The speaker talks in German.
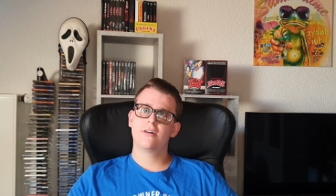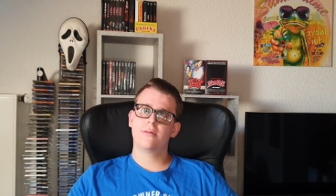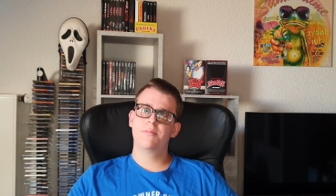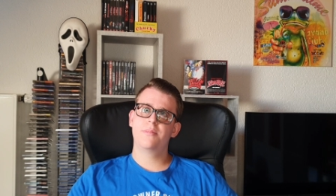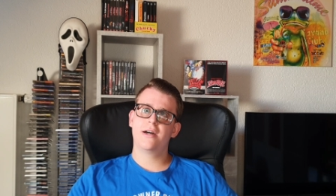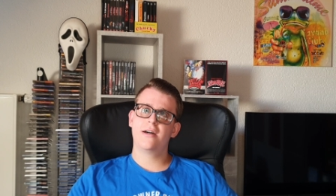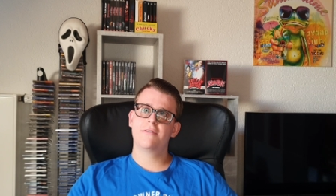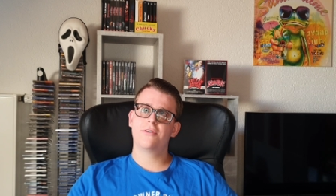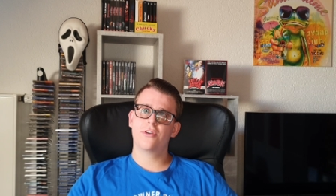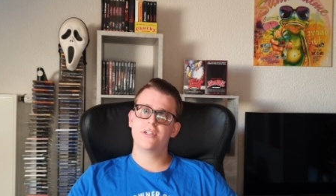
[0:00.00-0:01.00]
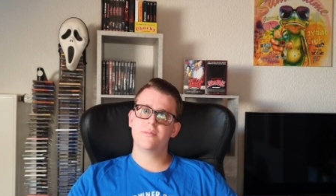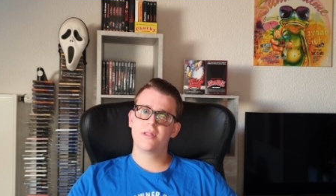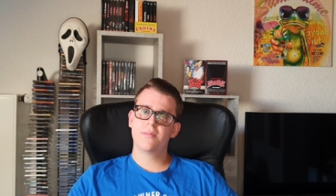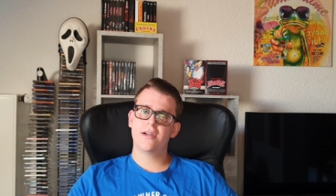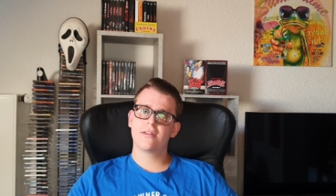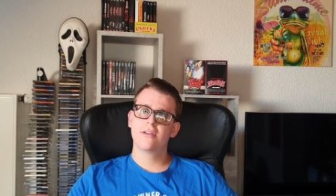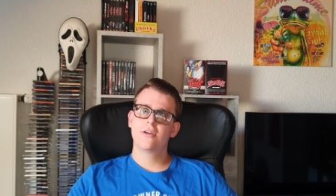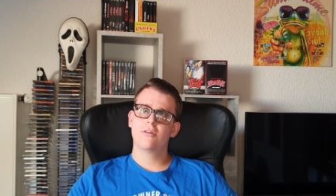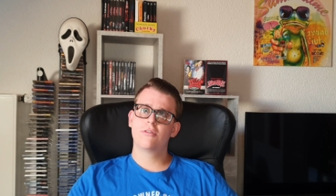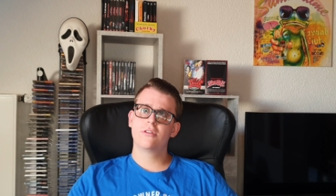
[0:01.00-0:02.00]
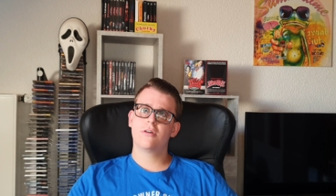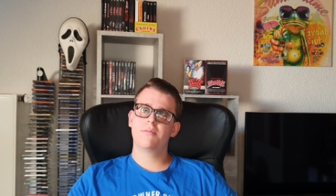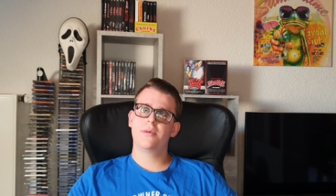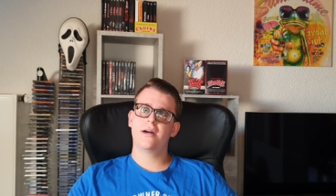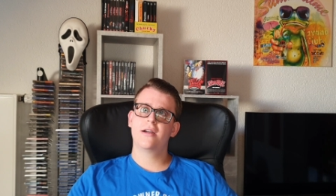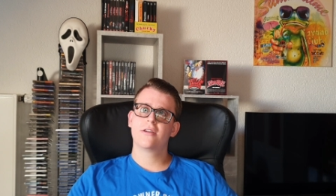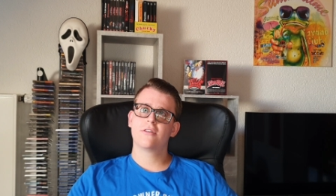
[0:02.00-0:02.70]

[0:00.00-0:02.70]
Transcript: ob ein paar von euch mitmachen und ob ein paar